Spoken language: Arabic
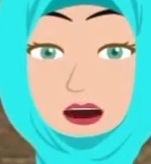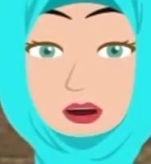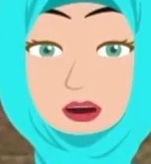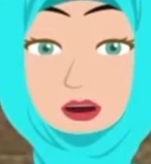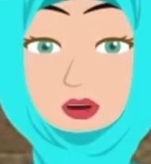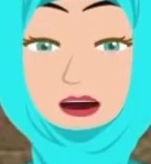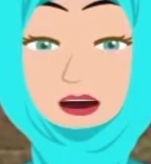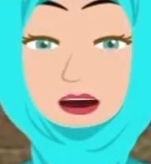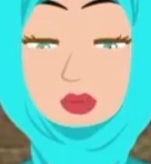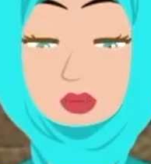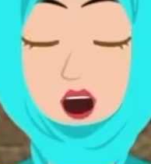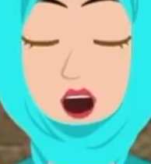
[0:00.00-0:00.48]

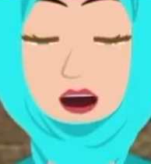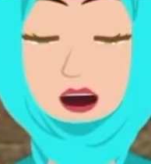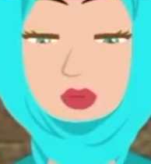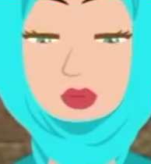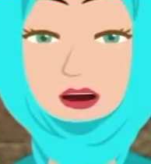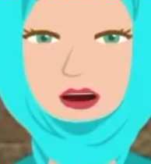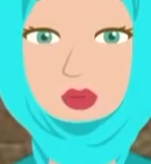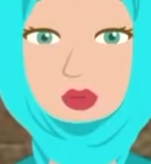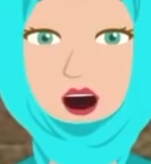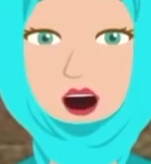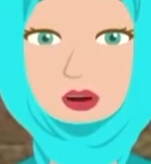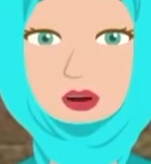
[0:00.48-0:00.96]
ان
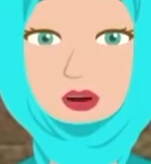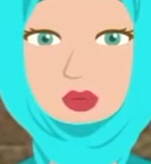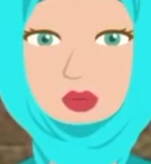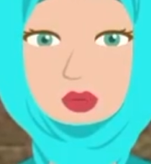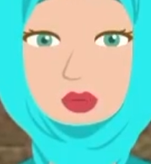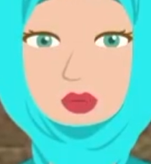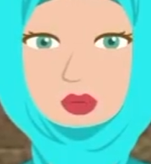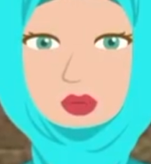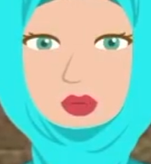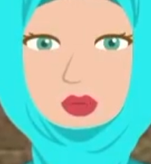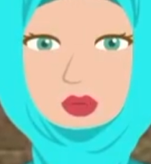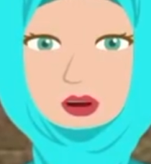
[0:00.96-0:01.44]
حصلت
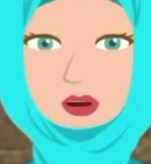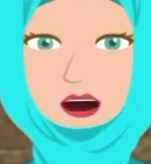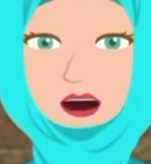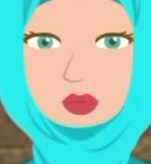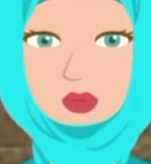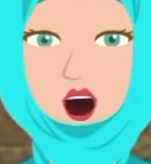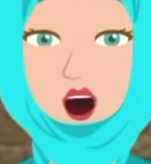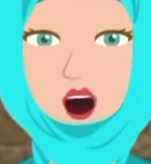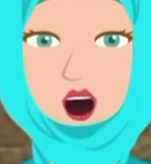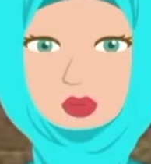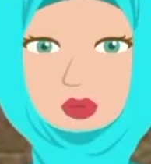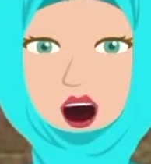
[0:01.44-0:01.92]
مشادة يا
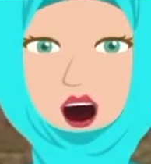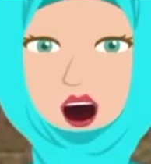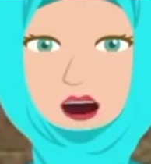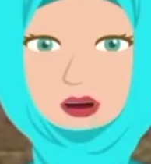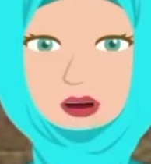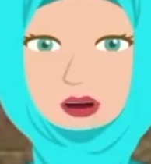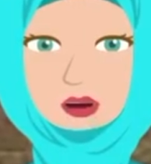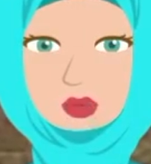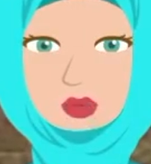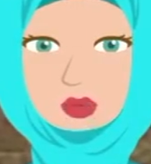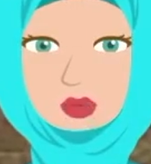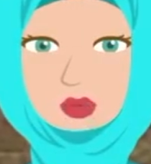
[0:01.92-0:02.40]
ترى
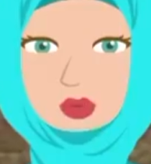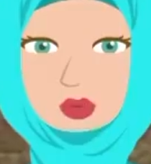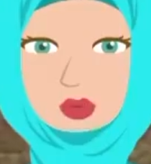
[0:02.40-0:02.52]
فعلا